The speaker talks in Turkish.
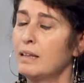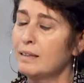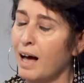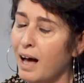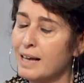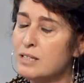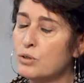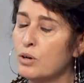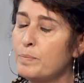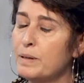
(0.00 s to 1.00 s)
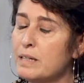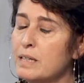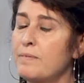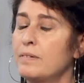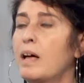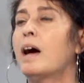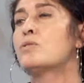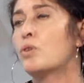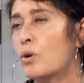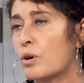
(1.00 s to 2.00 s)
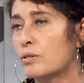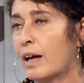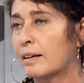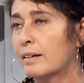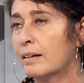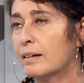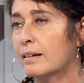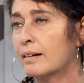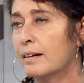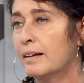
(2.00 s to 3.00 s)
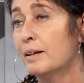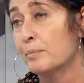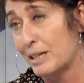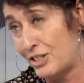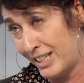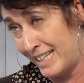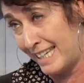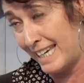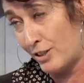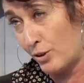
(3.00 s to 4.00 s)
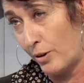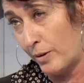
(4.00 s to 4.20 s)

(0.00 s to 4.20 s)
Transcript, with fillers: daha az kooperatif, daha çok ortak başarıyı getiriyor.